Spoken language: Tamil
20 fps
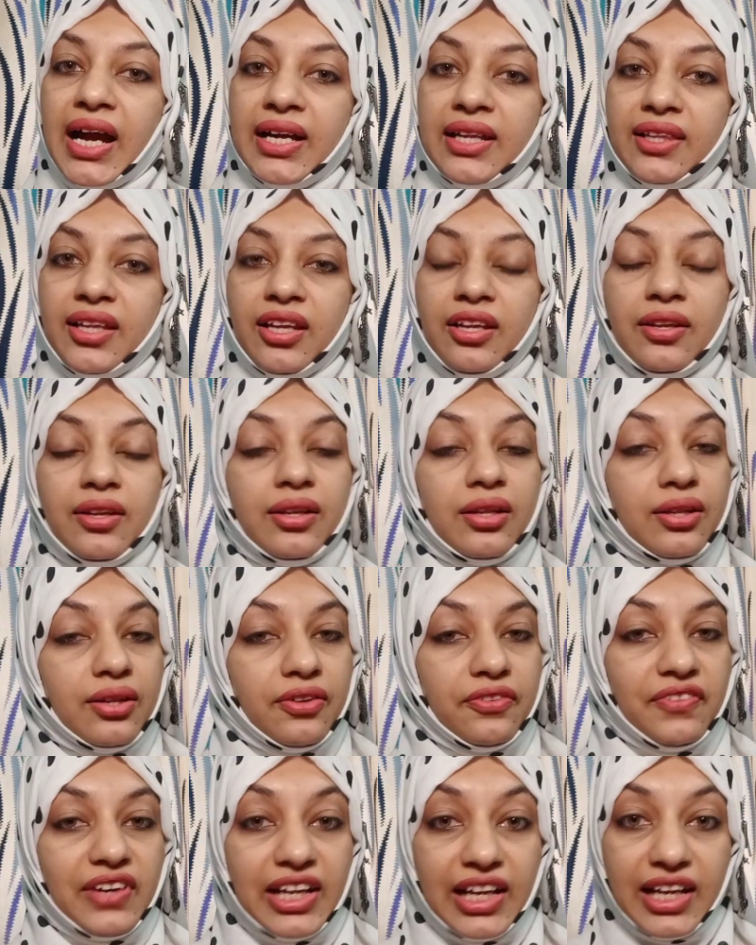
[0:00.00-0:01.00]
அண்ட் தென்
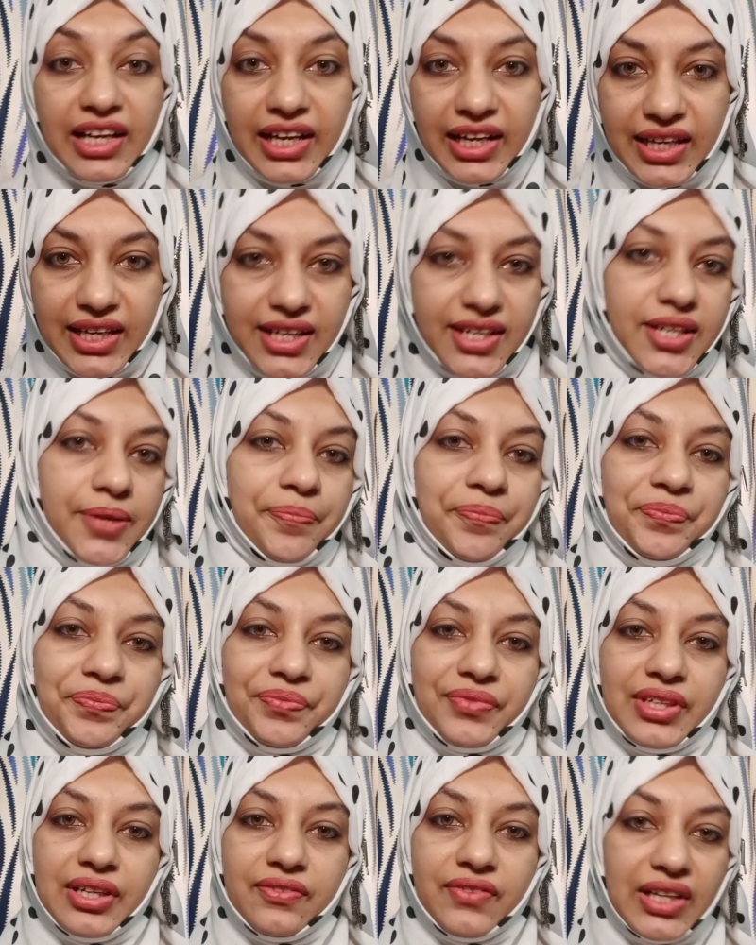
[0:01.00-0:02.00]
வல்லாரக்கீரை
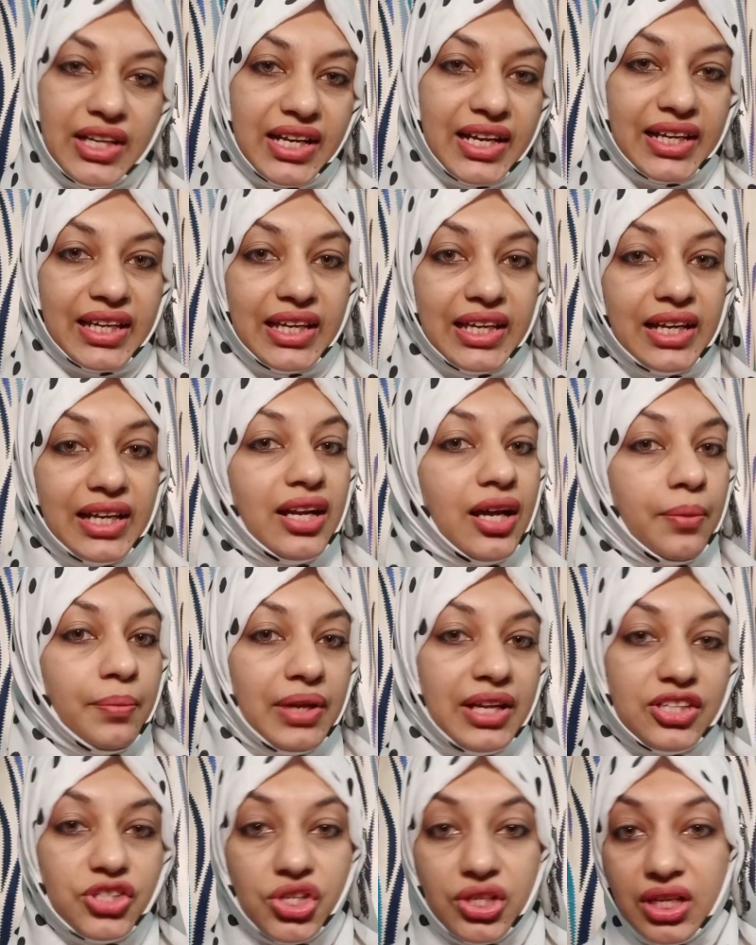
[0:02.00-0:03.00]
வல்லாரக்கீரை
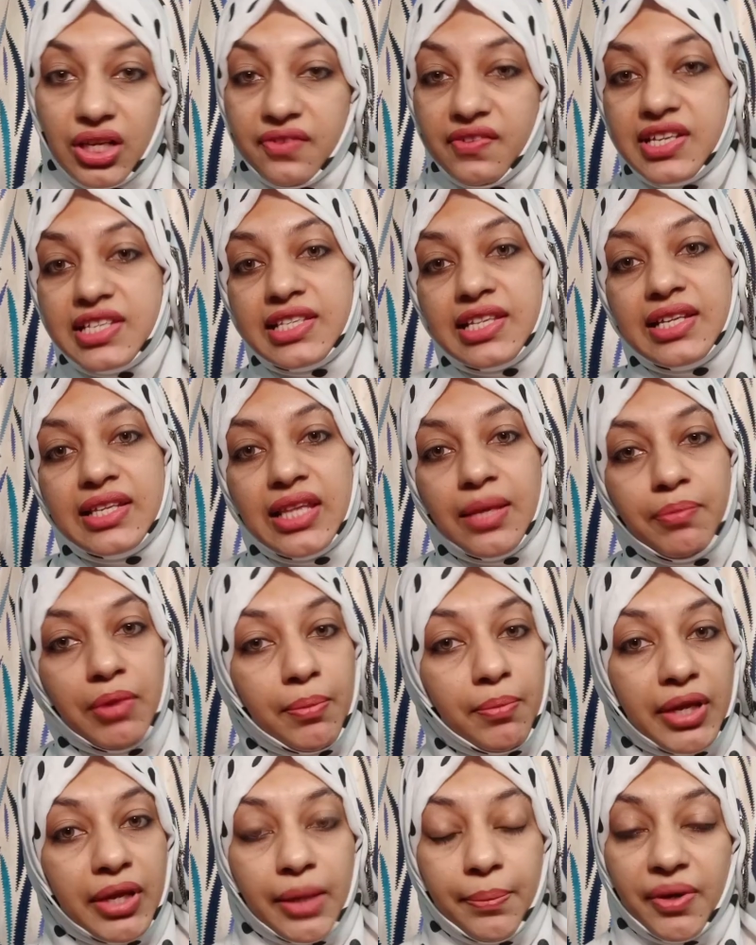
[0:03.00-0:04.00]
நாமெல்லாம் சின்ன வயசுலேருந்தே
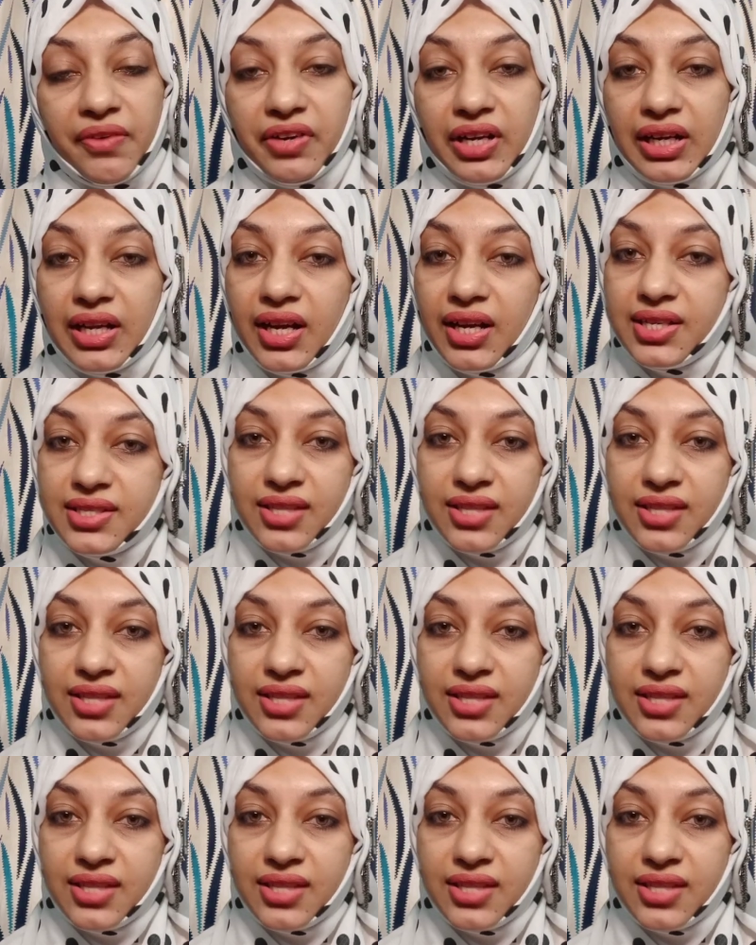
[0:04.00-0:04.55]
மெமரி பவருக்காக